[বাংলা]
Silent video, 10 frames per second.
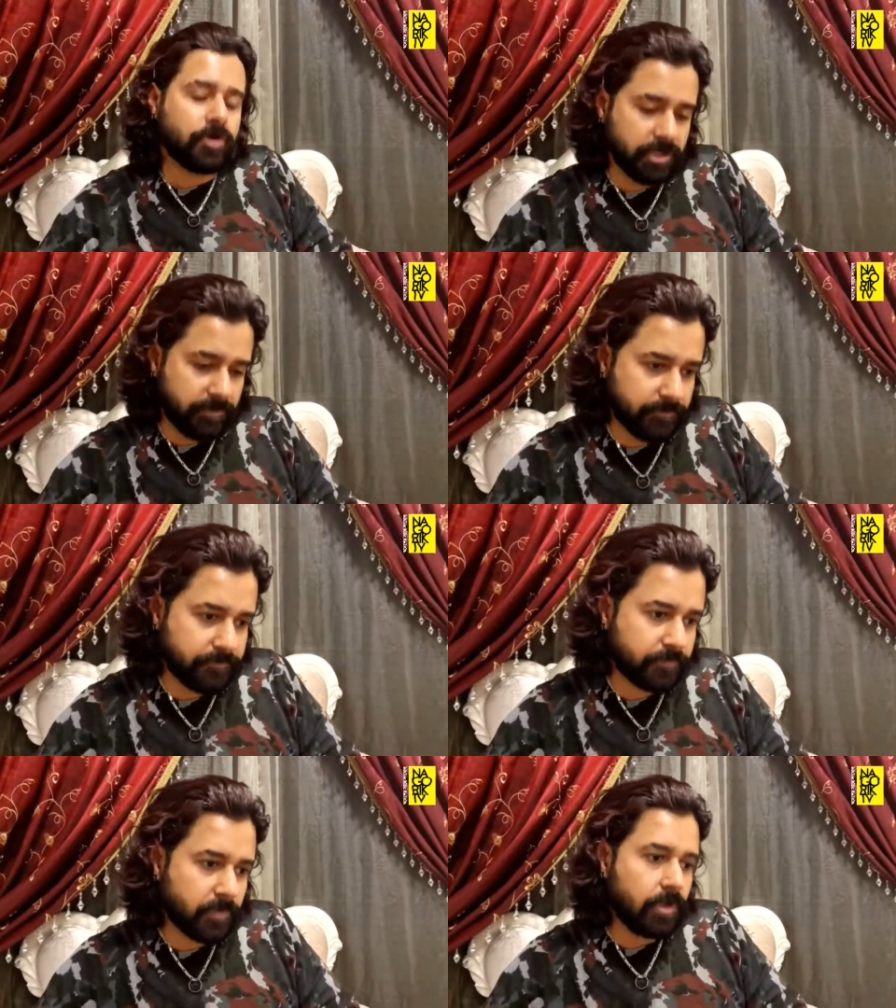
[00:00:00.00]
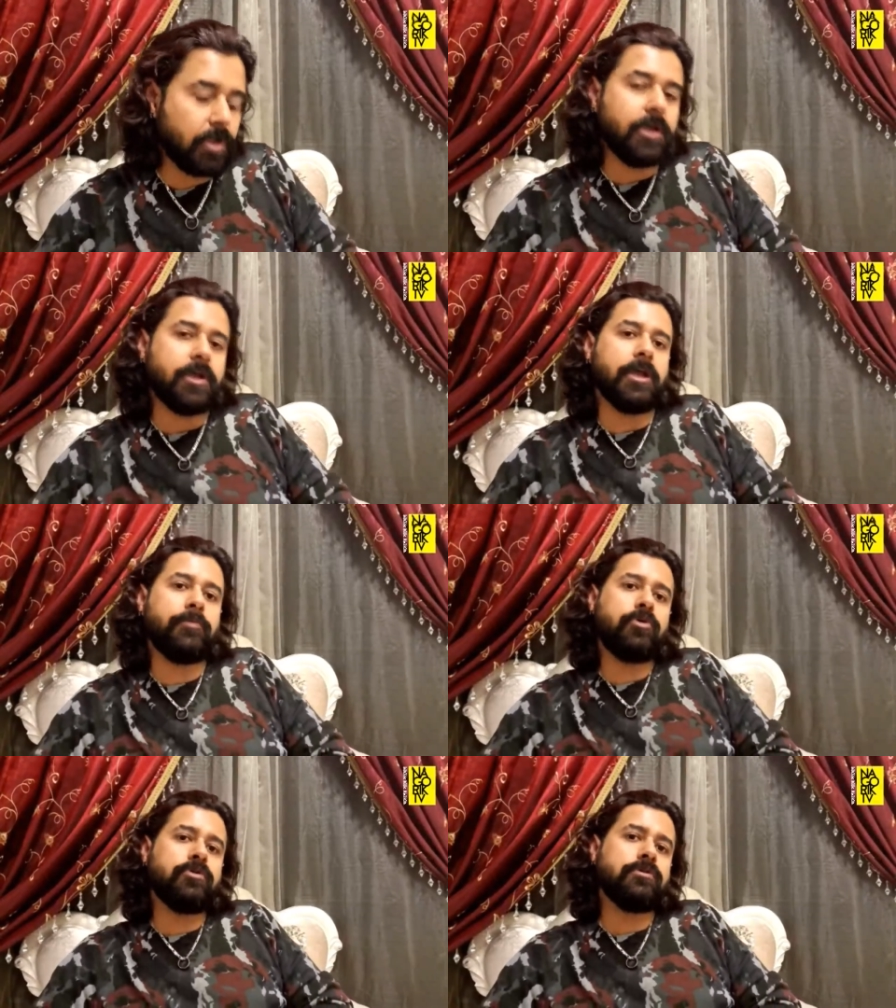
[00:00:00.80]
বডি
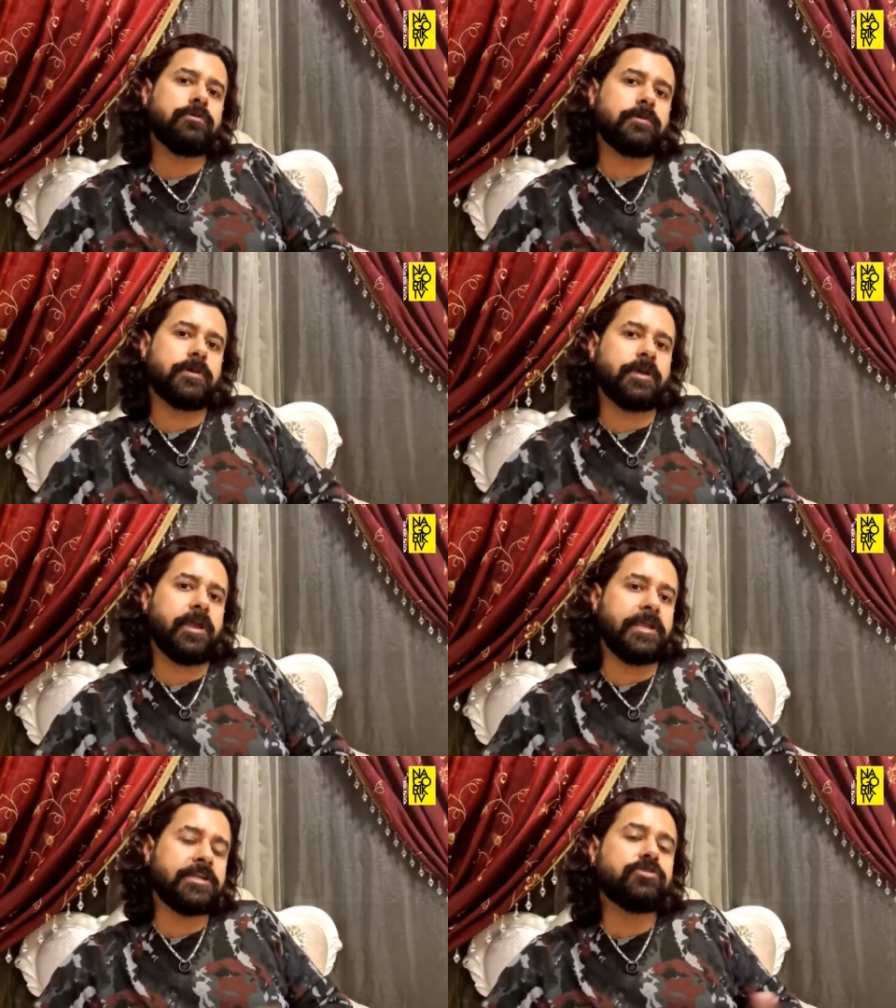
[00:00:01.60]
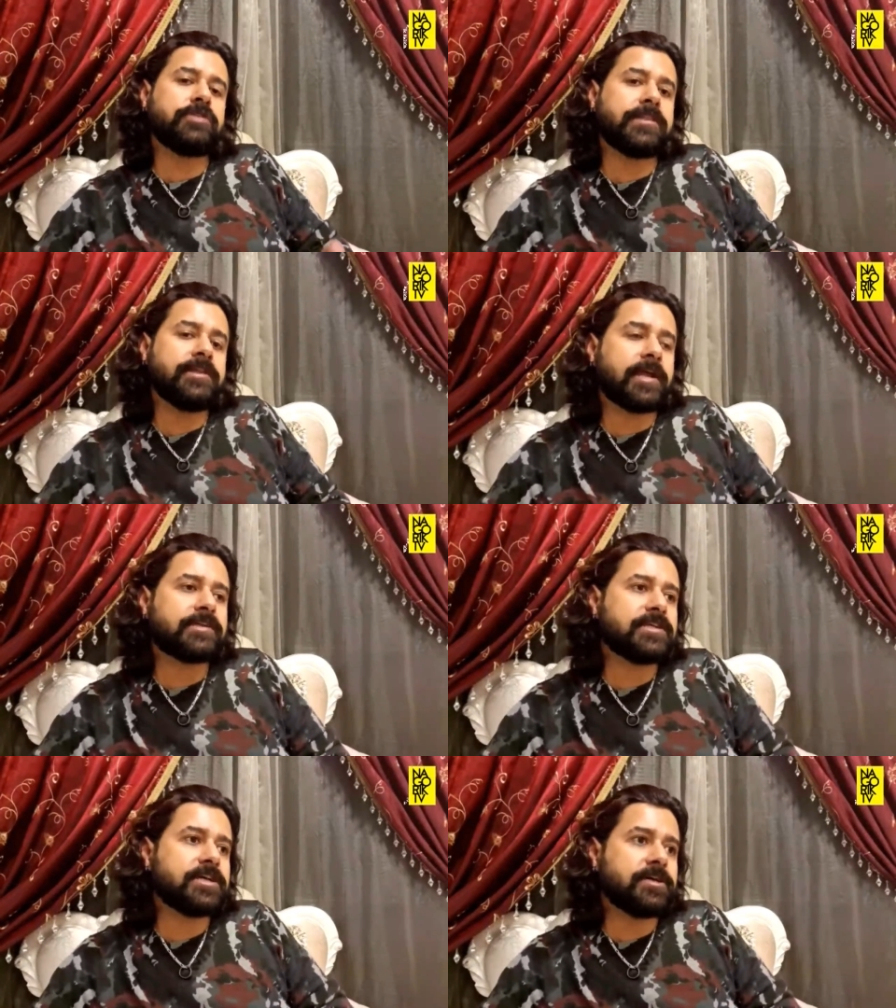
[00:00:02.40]
এবং এটা তো তাদের
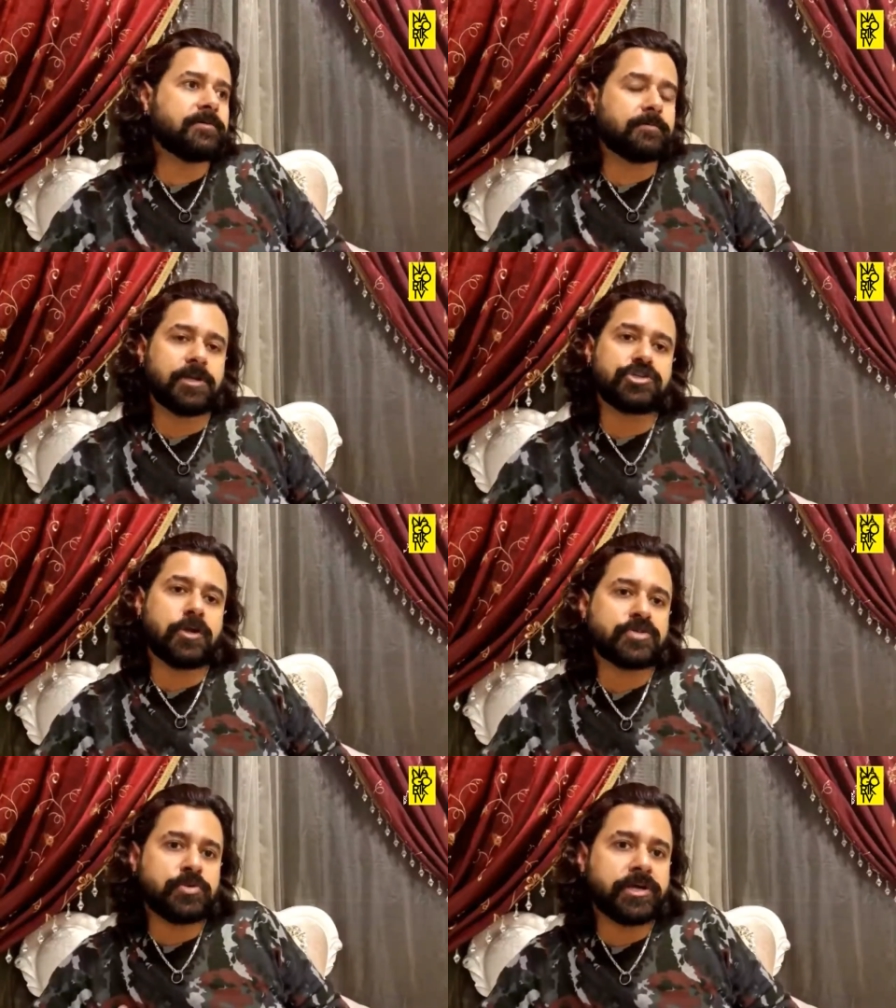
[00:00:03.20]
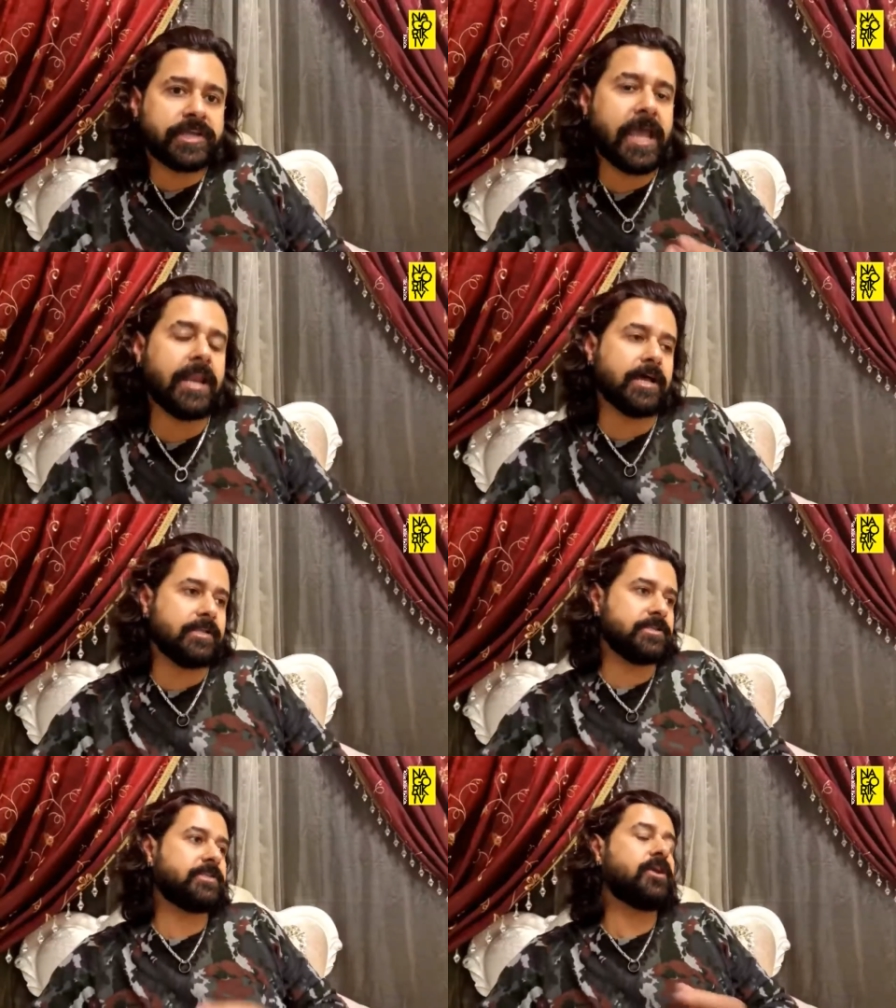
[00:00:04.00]
একটা মানে সবসময় খেলা
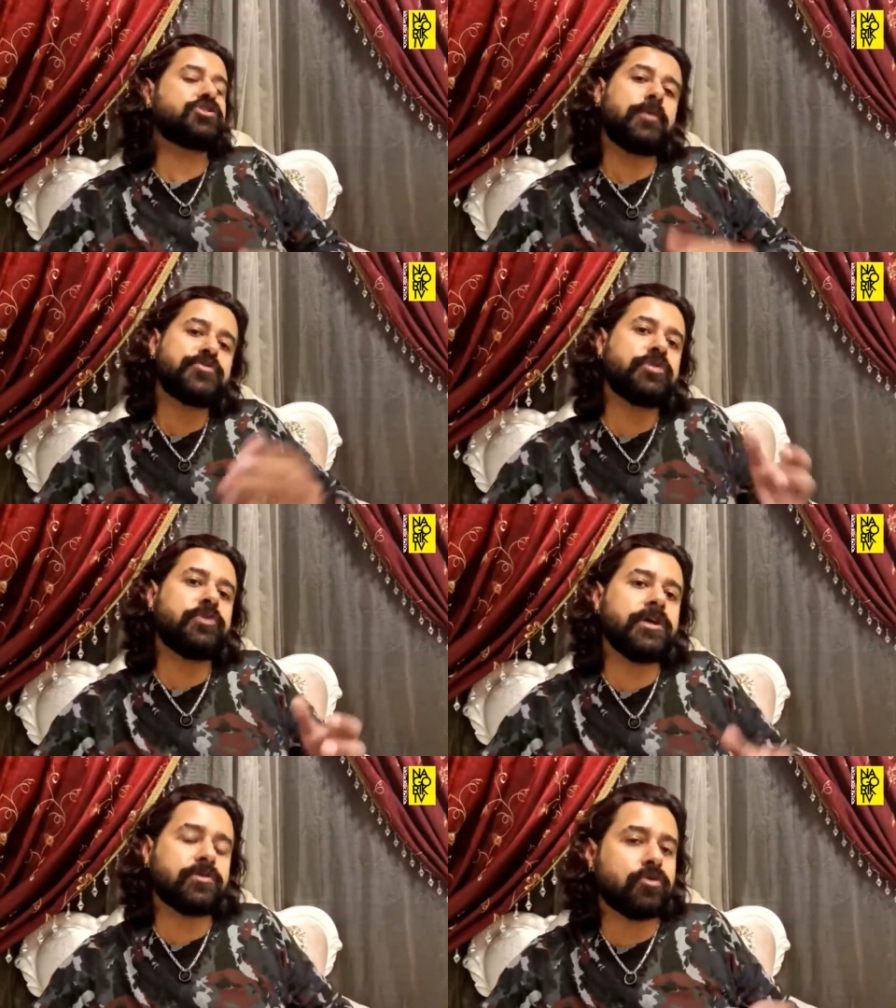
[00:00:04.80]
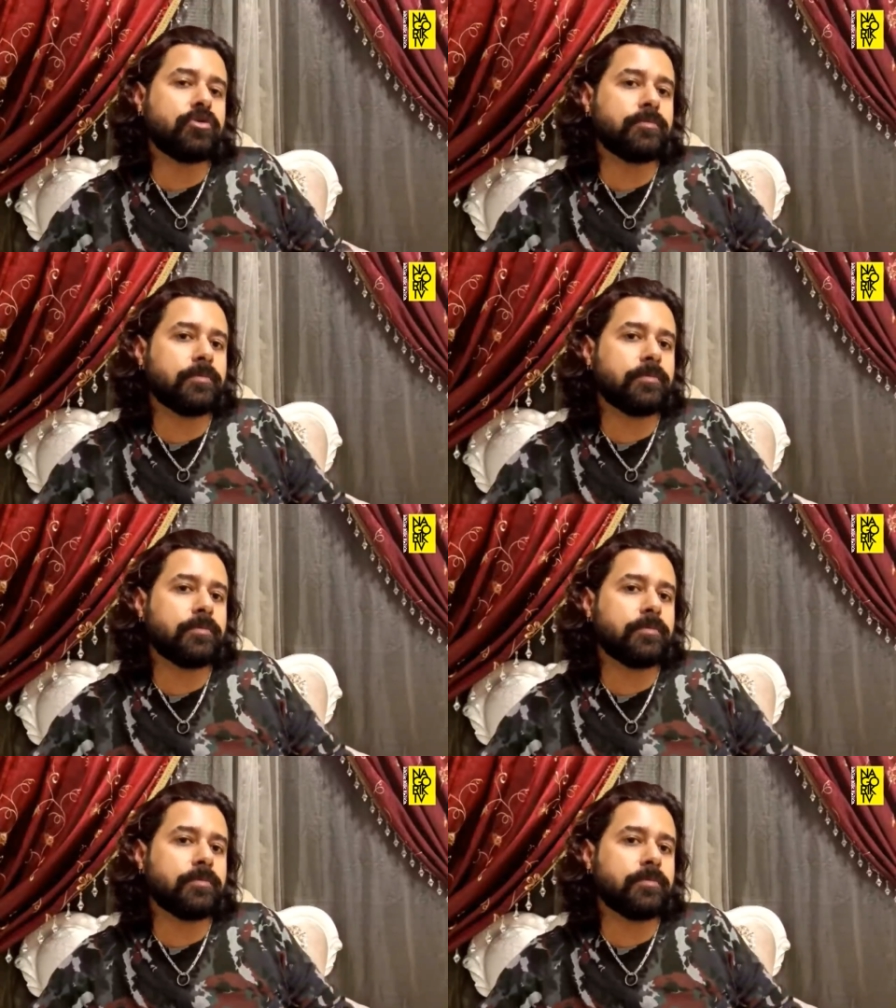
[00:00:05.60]
যে তারা সবসময় কোনো